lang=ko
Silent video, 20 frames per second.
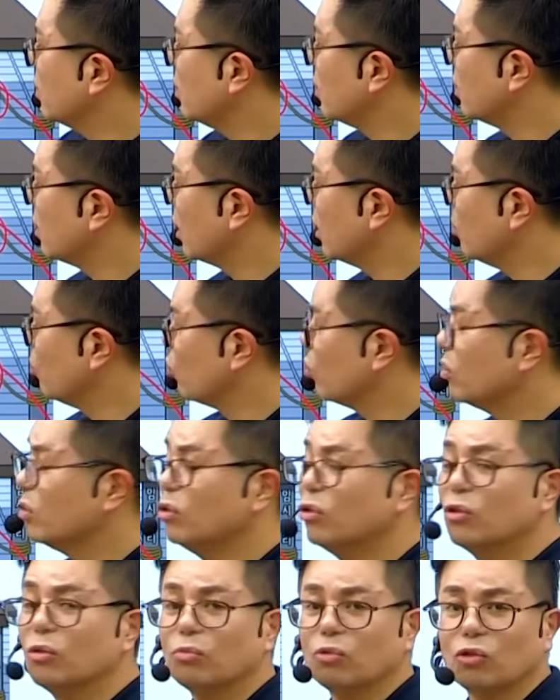뒷다리
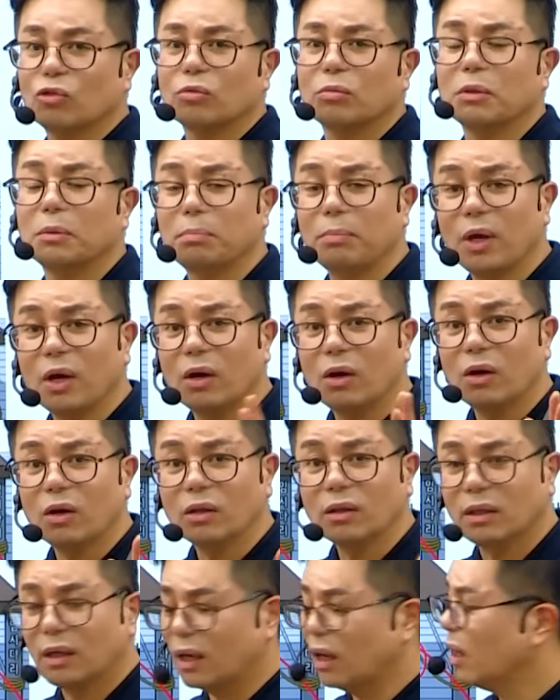묶근으로 묶으면
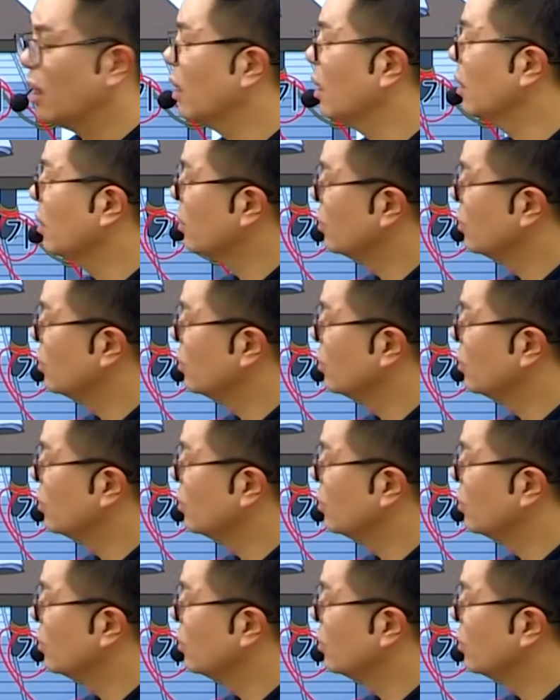몇 개?